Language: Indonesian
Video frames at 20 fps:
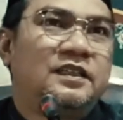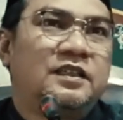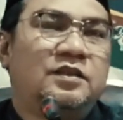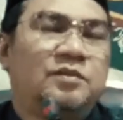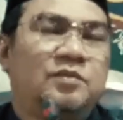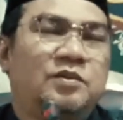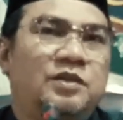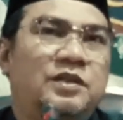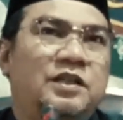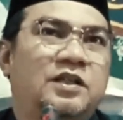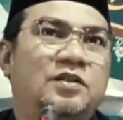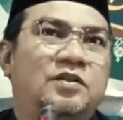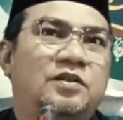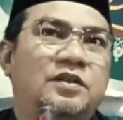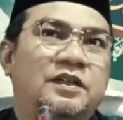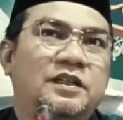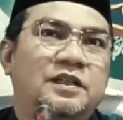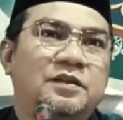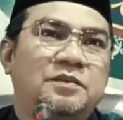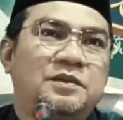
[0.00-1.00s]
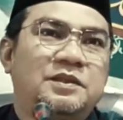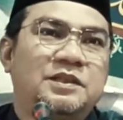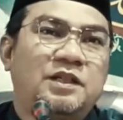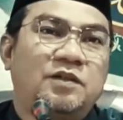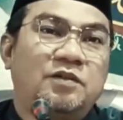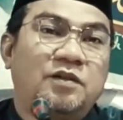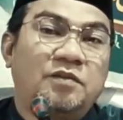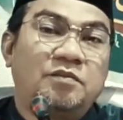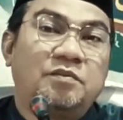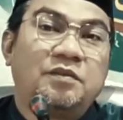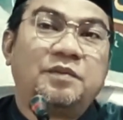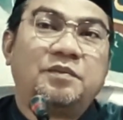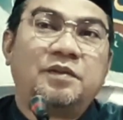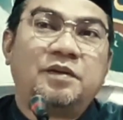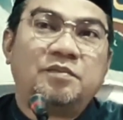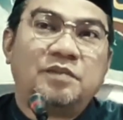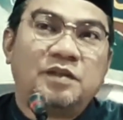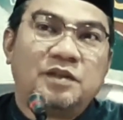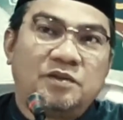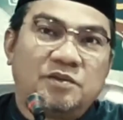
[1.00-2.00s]
Kemudian orang ini menjawab,
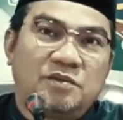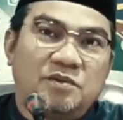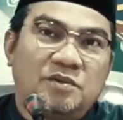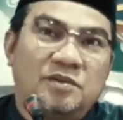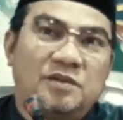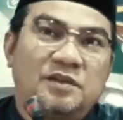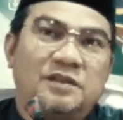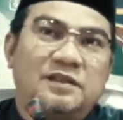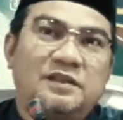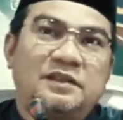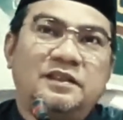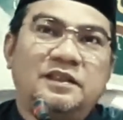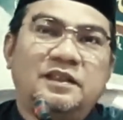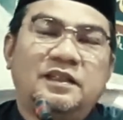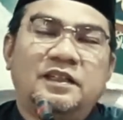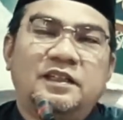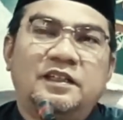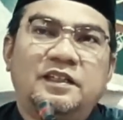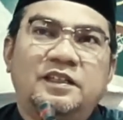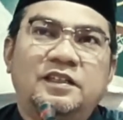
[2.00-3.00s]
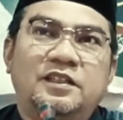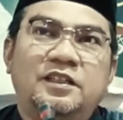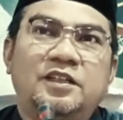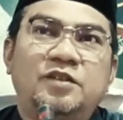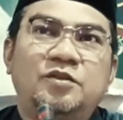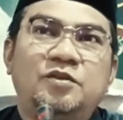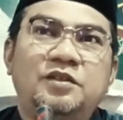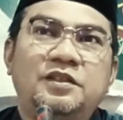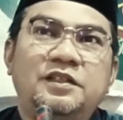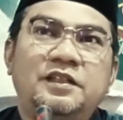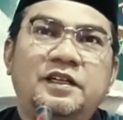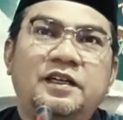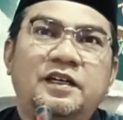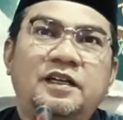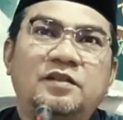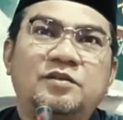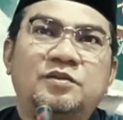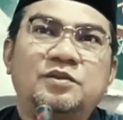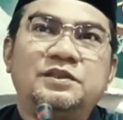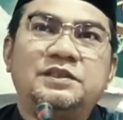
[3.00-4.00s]
memang betul di
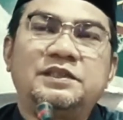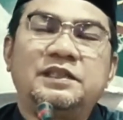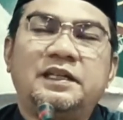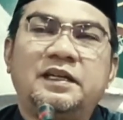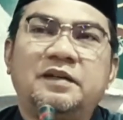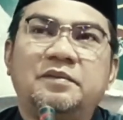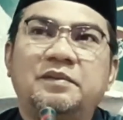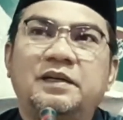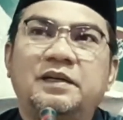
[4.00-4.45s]
dunia aku sering